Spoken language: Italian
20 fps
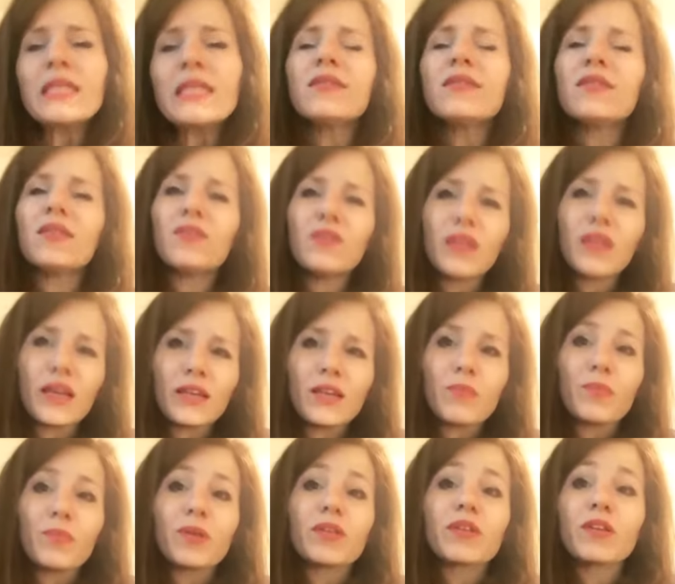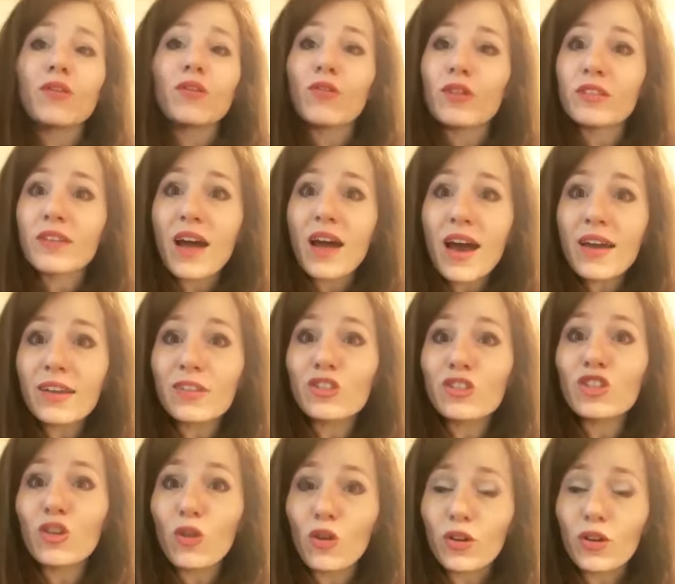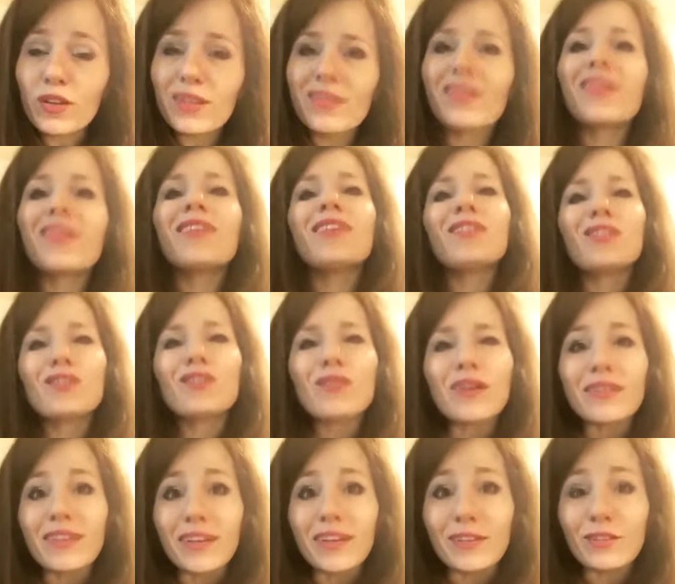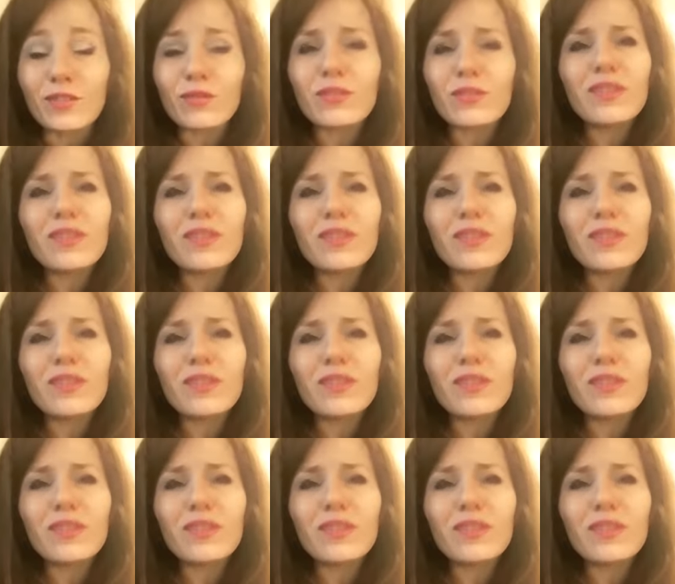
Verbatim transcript: Se viene per ricordare ciò che Cristo ha detto,